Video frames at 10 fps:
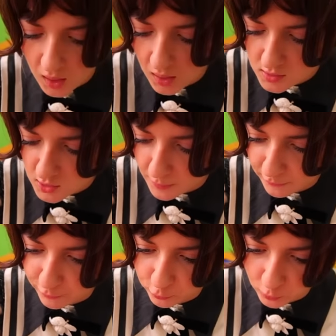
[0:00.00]
Ah sì,
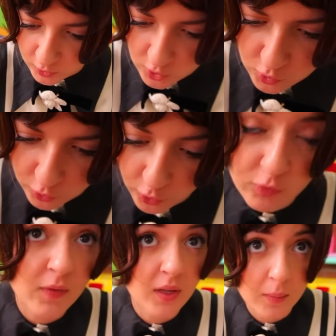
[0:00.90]
per fortuna ci
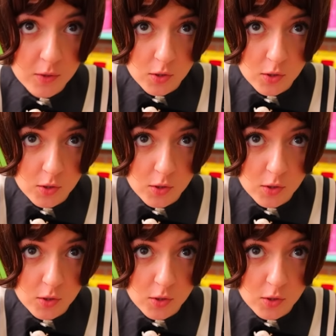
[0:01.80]
sono. Vuoi vedere il mio